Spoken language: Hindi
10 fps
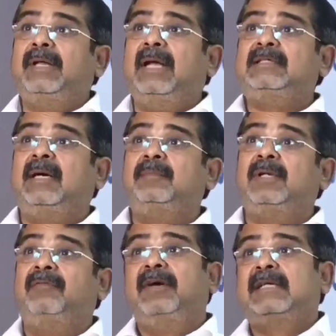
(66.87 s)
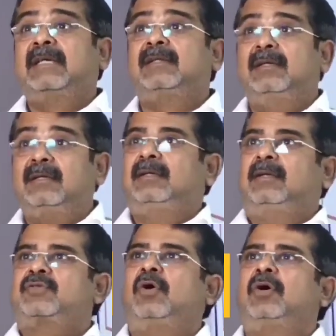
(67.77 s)
अब ये क्षमता विकसित
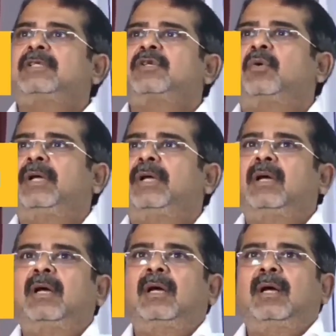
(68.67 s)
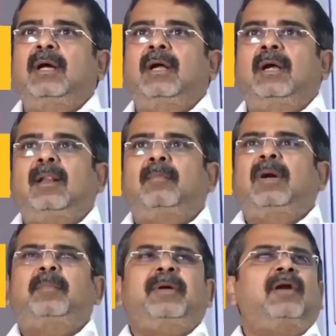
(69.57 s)
स्ट्रांग कैसे होगी
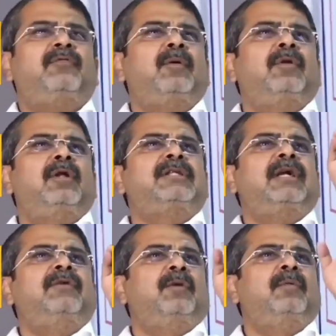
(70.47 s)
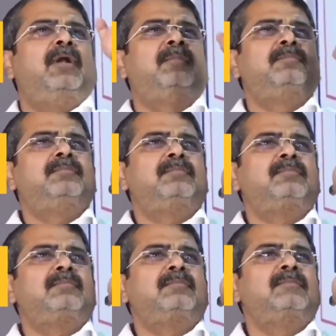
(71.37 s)
बड़ा प्यारा फॉर्मूला सेकंड फॉर्मूला
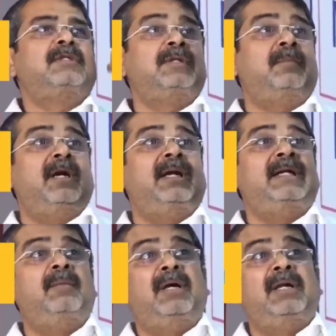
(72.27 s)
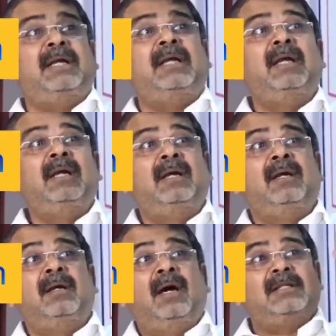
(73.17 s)
क्षमता बढ़ानी है मन की
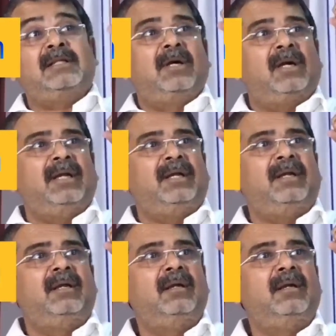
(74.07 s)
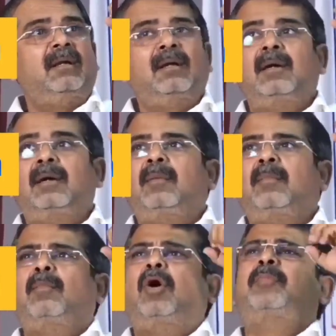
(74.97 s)
हजम करने की
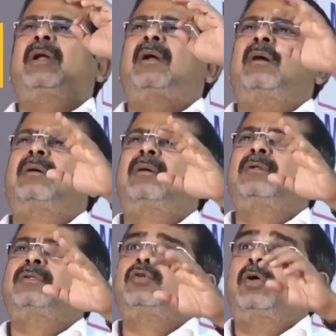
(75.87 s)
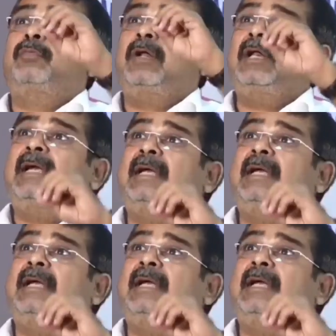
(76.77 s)
बहुत प्यारा जो कि फिर